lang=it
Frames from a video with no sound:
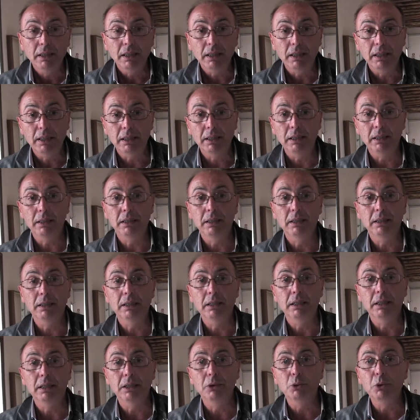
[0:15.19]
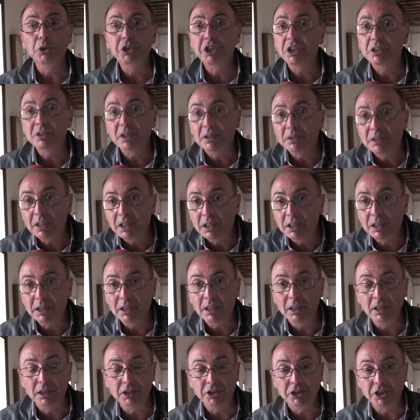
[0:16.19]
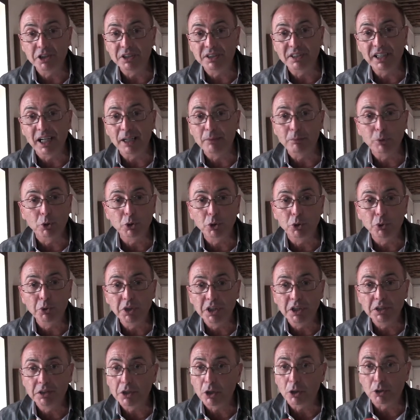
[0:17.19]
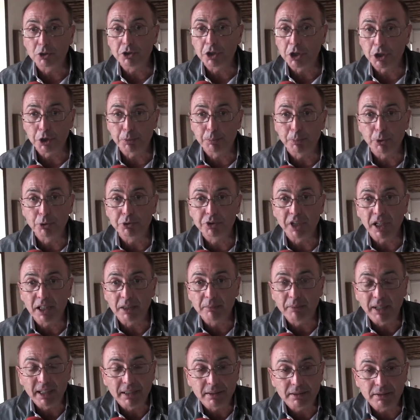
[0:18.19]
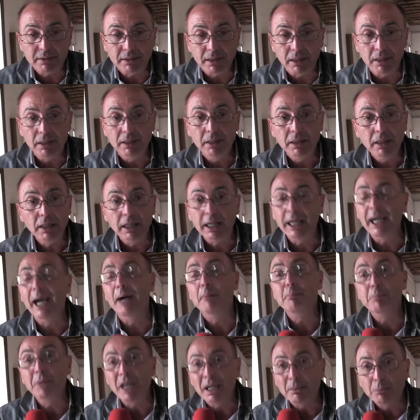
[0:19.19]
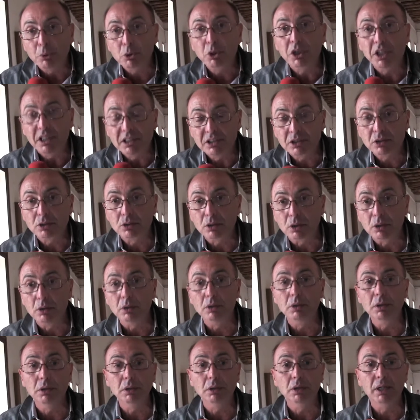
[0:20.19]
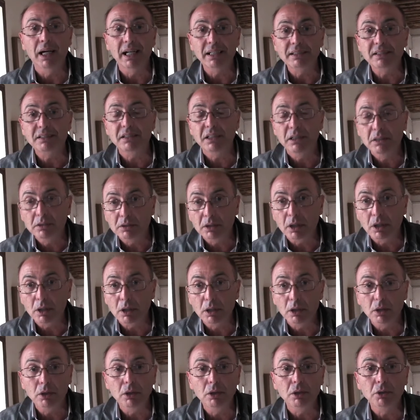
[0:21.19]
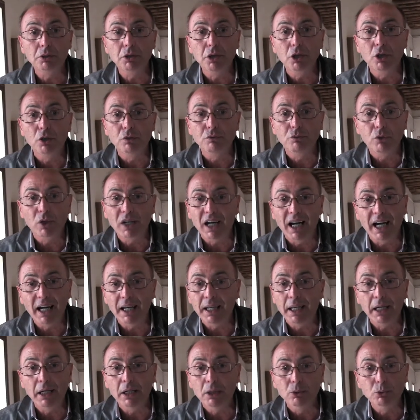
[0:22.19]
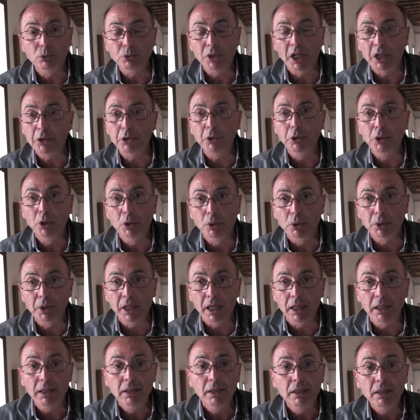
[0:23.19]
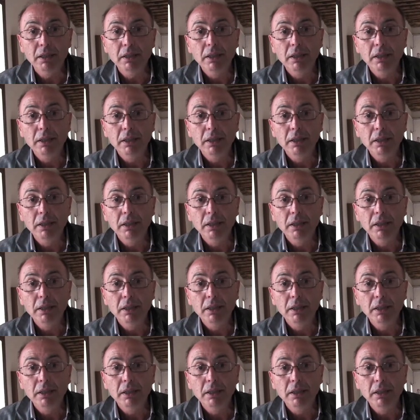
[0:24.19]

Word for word: E noi cittadini ci siamo riuniti così spontaneamente e abbiamo chiesto eh, al sindaco di convocare una riunione